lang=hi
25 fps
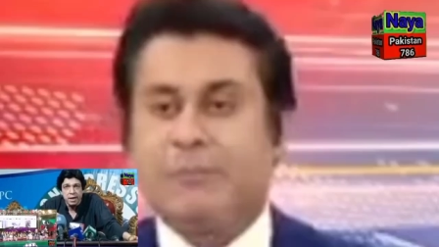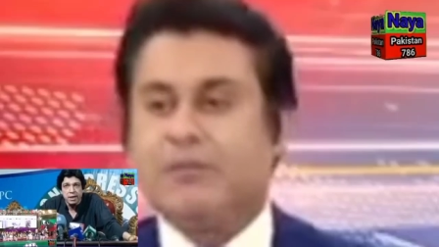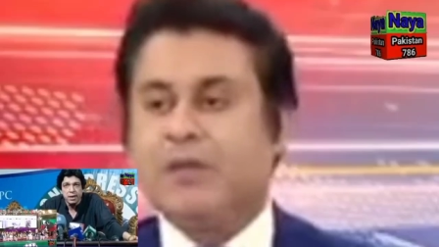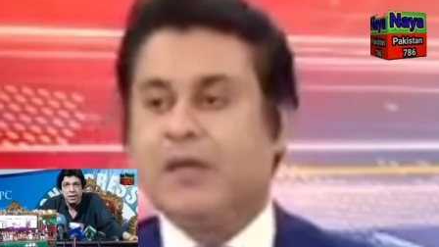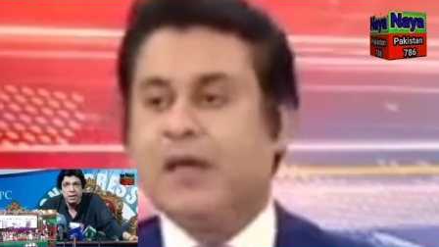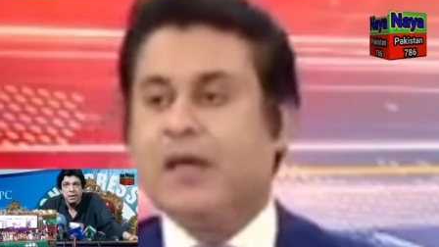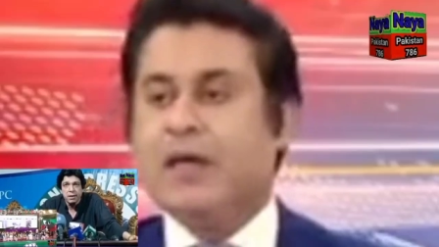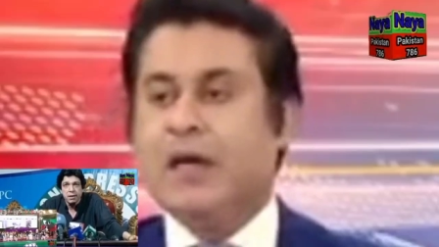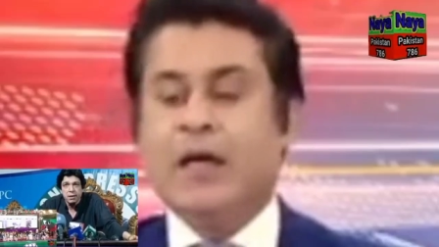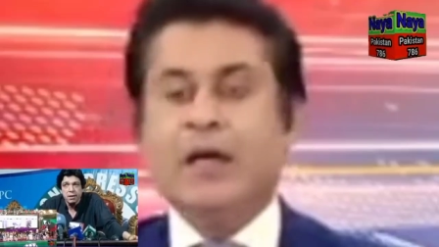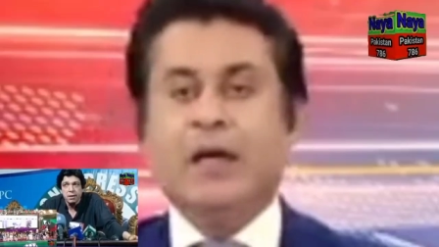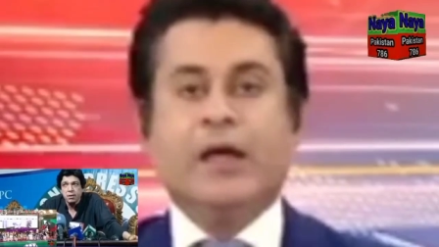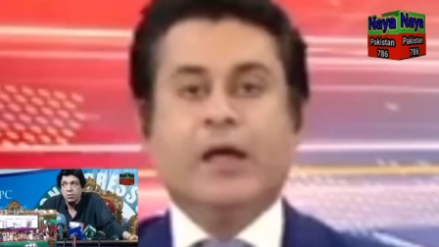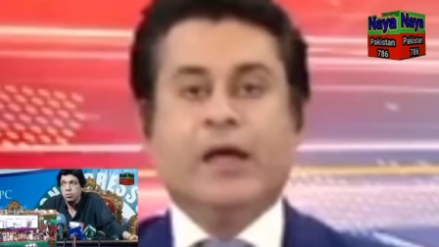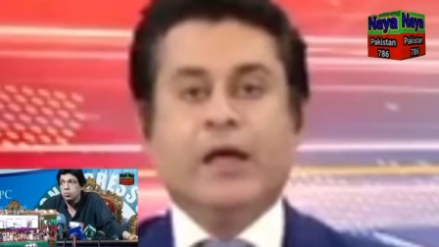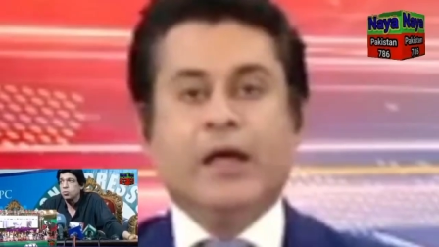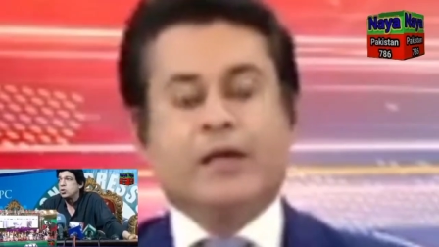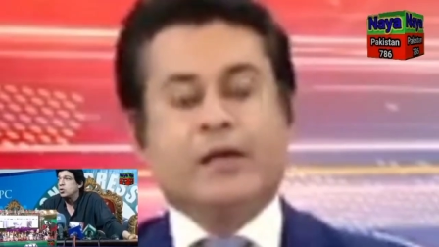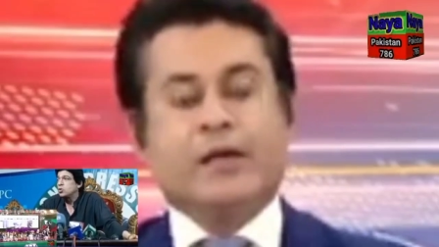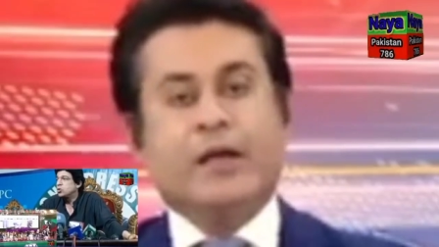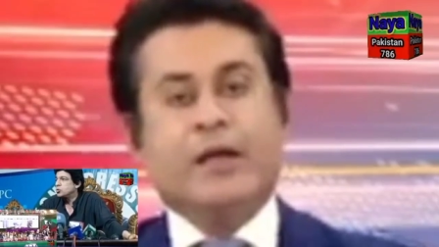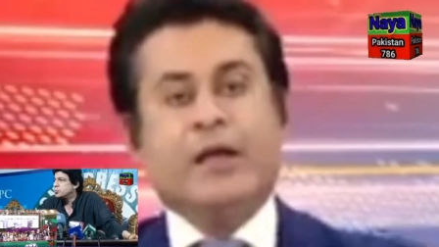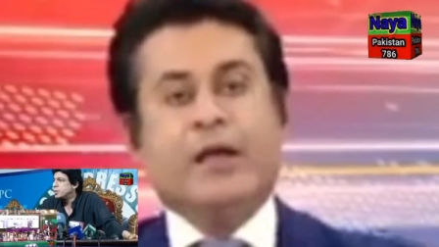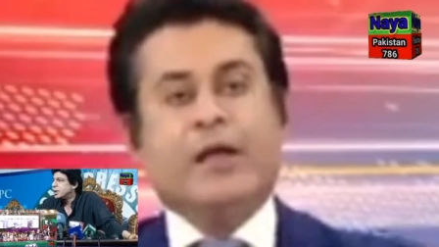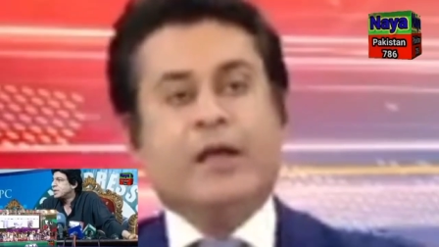आपने
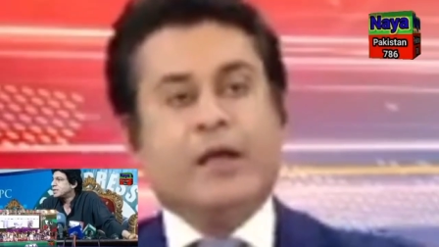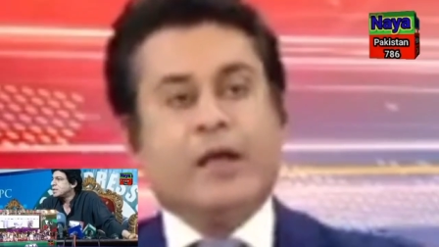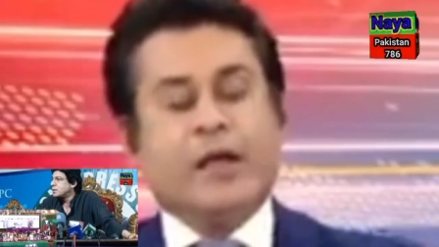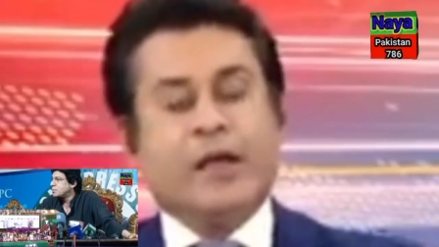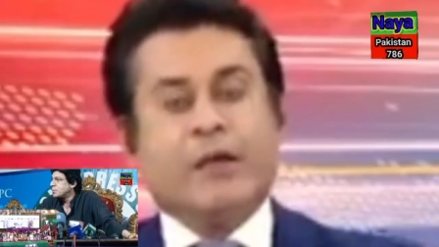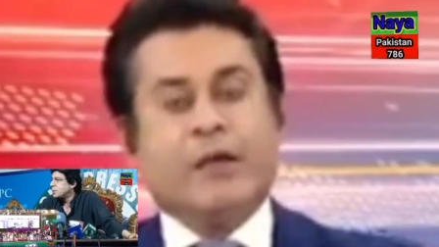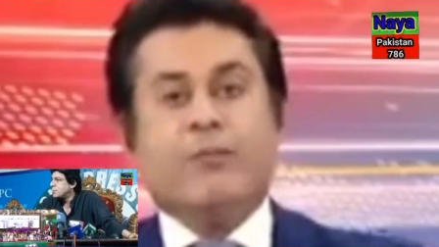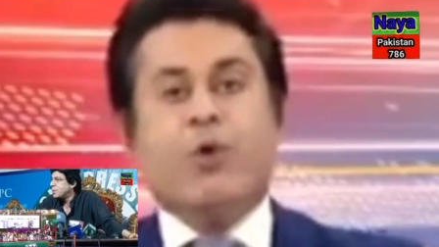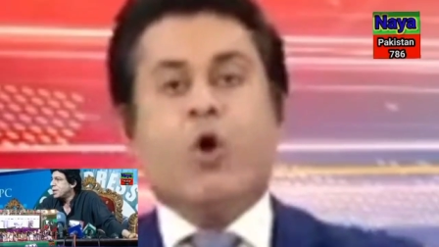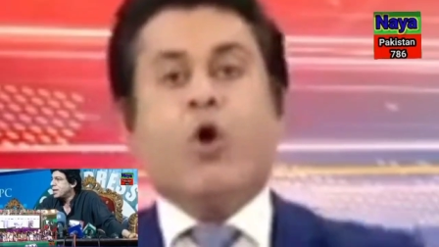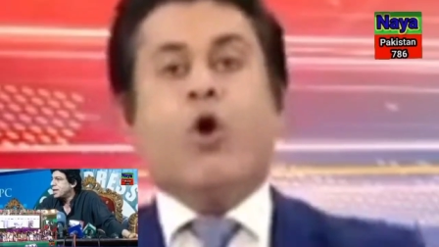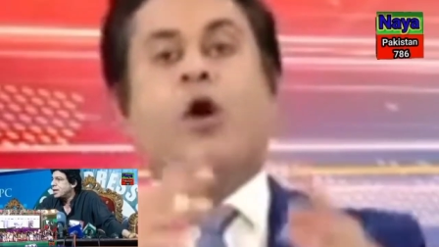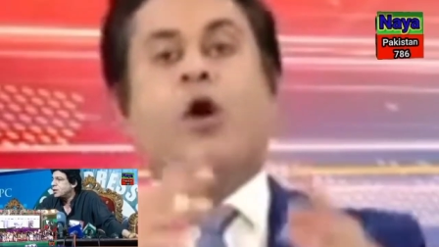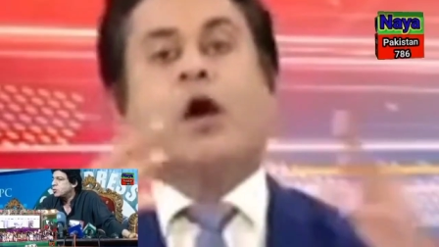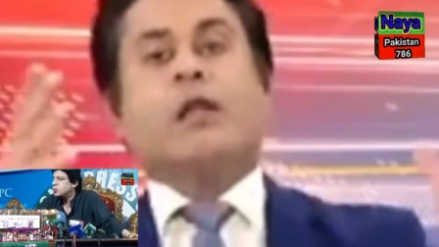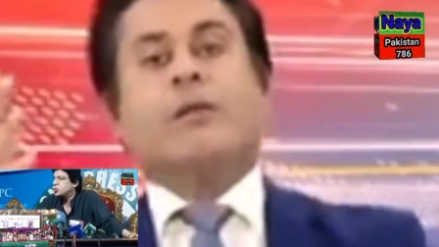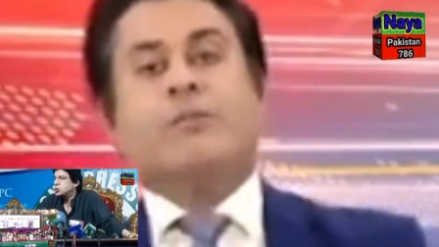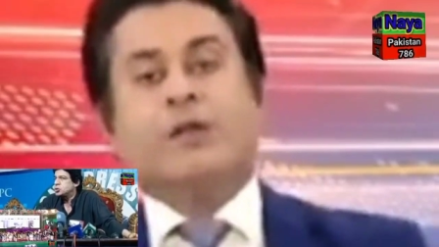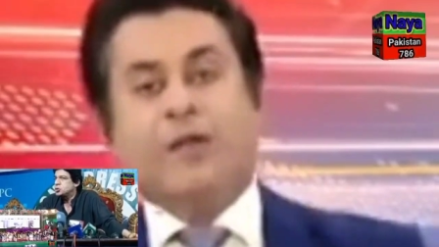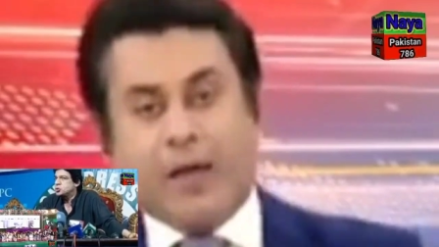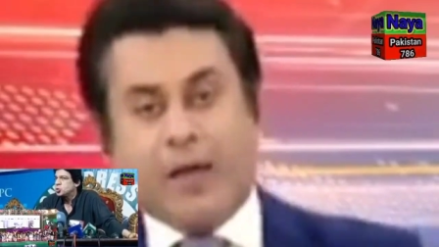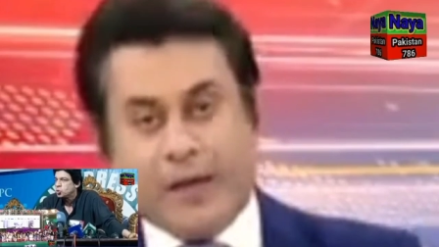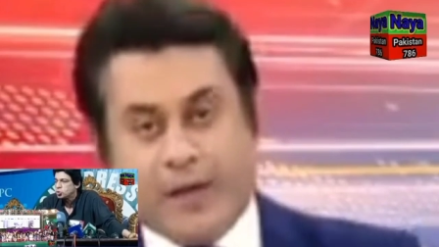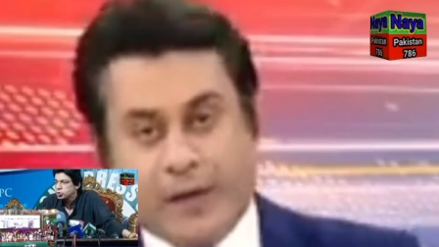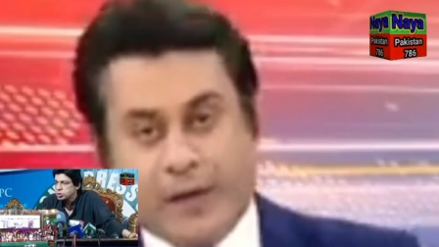एक एक माहौल
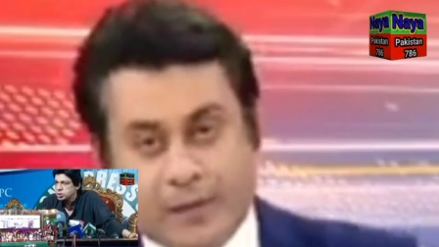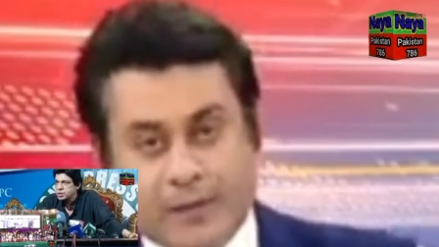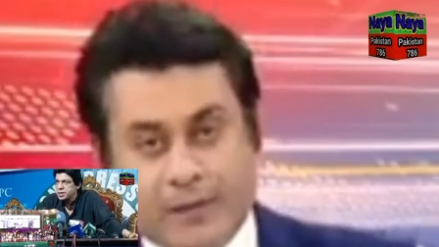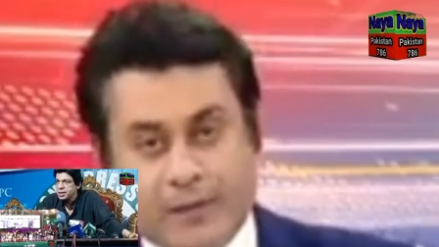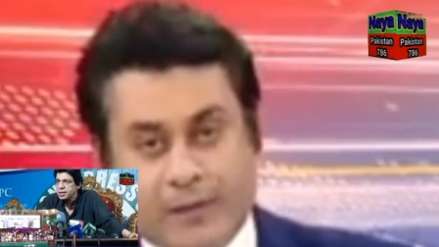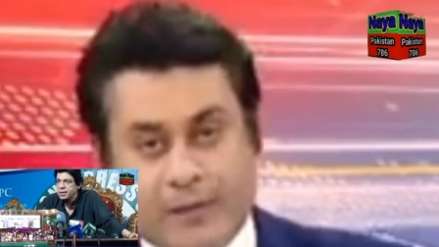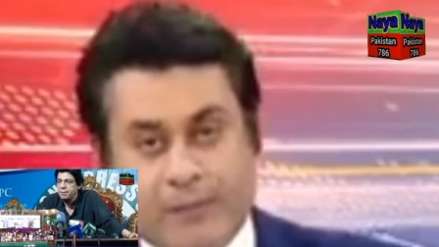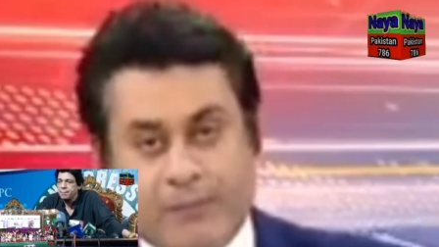बनाया